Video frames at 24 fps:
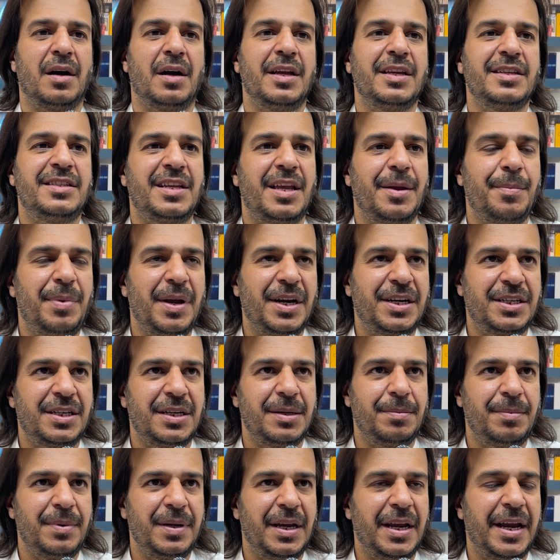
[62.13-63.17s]
इसकी
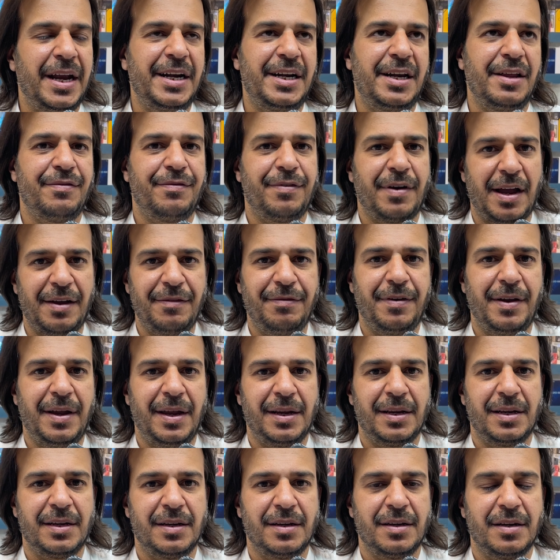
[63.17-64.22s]
बैटरी भी एटी फाइव
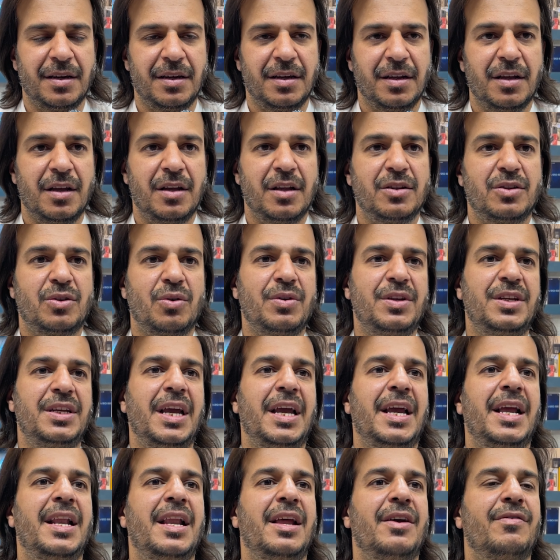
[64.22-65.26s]
है तो
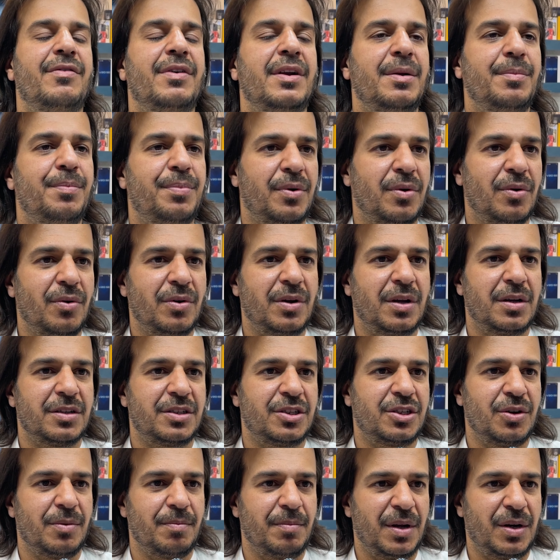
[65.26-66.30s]
ये एलेवन प्रो
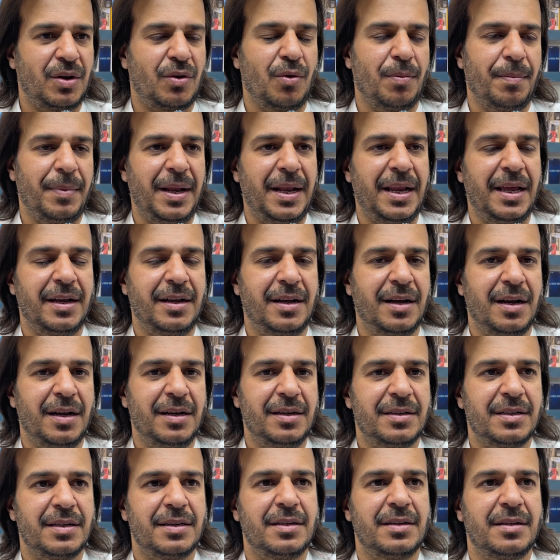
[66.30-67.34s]
कस्टमर को
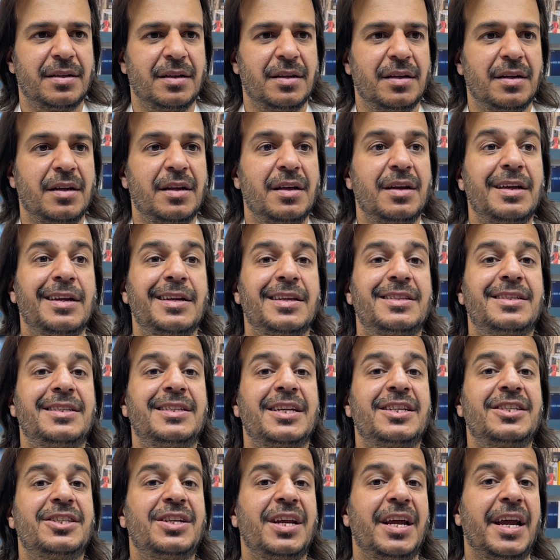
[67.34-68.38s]
मिलेगा
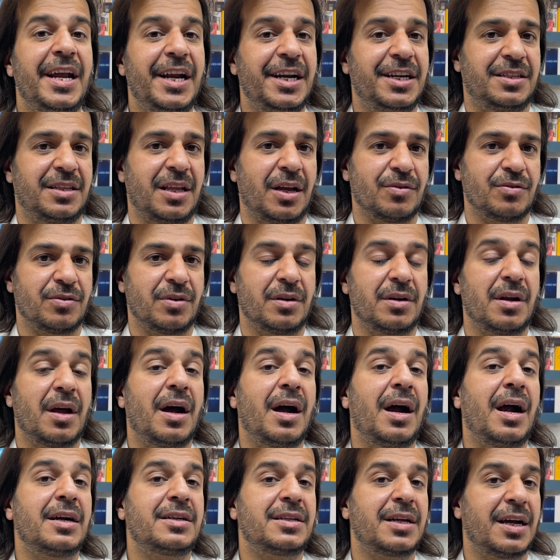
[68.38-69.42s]
सिक्सटी एट थाउजेंड
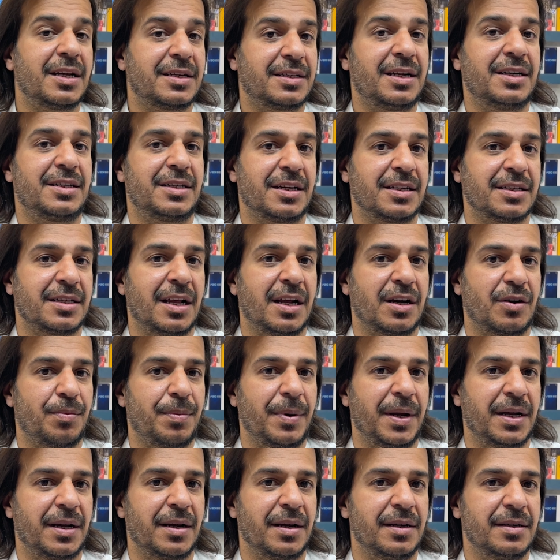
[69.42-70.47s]
अठासठ हज़ार
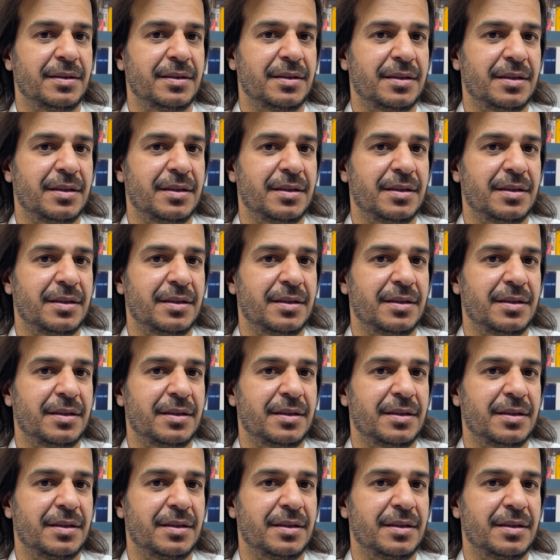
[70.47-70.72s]
रुपये का